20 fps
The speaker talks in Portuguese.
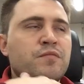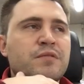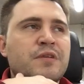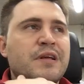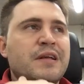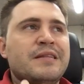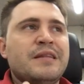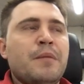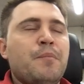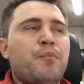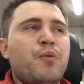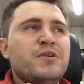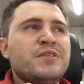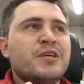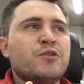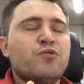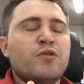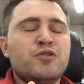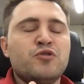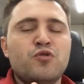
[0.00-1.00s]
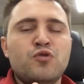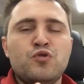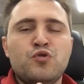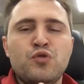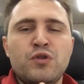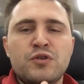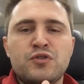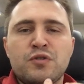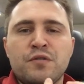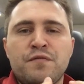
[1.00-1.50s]
depois que a tua
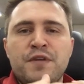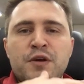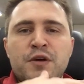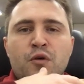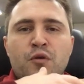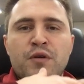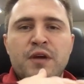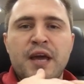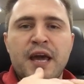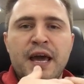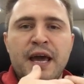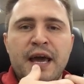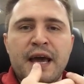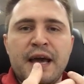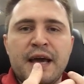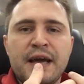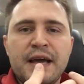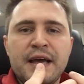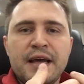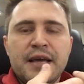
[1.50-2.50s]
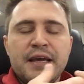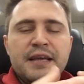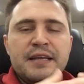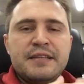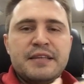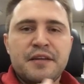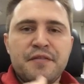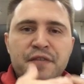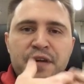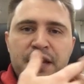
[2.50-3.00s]
estrutura sofrer qualquer
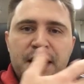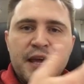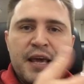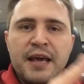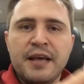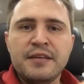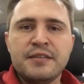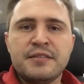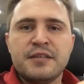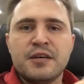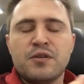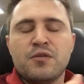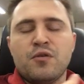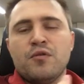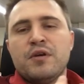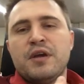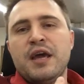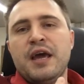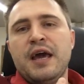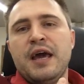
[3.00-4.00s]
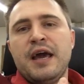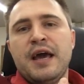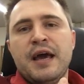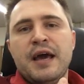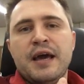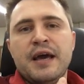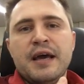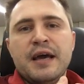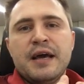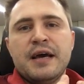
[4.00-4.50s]
interferência,
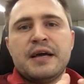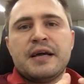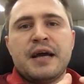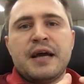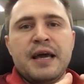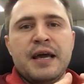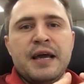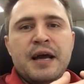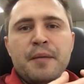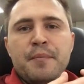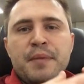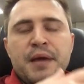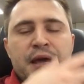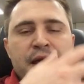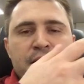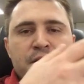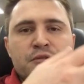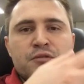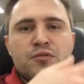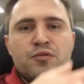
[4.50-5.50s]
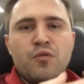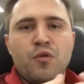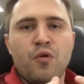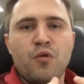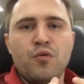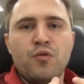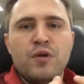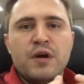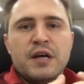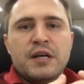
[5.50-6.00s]
qualquer carregamento
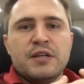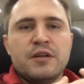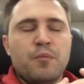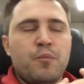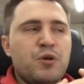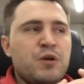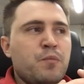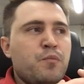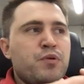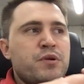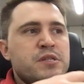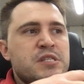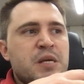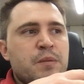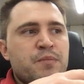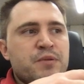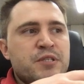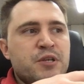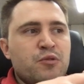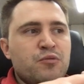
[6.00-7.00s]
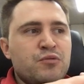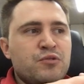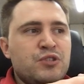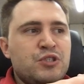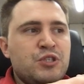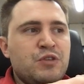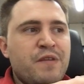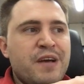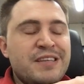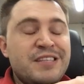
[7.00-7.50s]
ou por, por exemplo, se eu
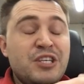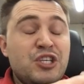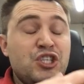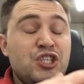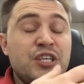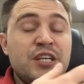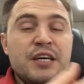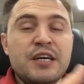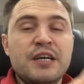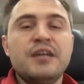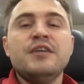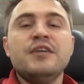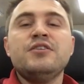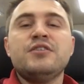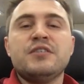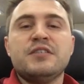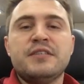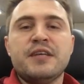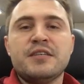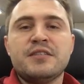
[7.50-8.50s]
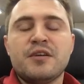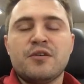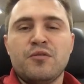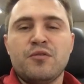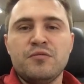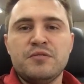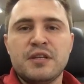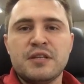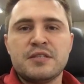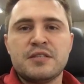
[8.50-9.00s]
tivesse tirantes nessa
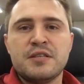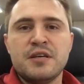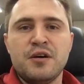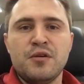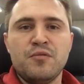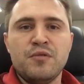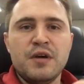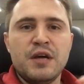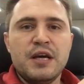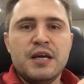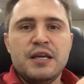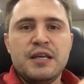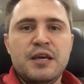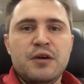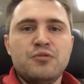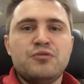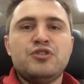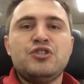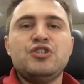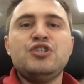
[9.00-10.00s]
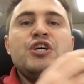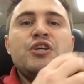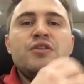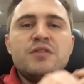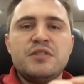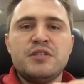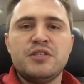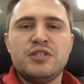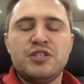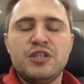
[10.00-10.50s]
contenção e eu tiro
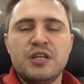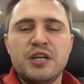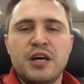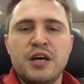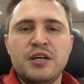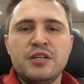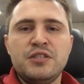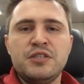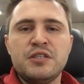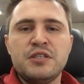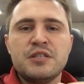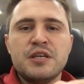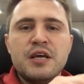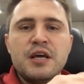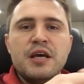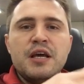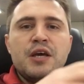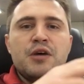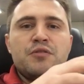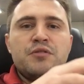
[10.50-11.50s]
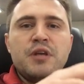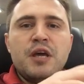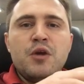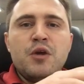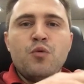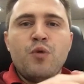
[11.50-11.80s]
esses tirantes, eu tenho um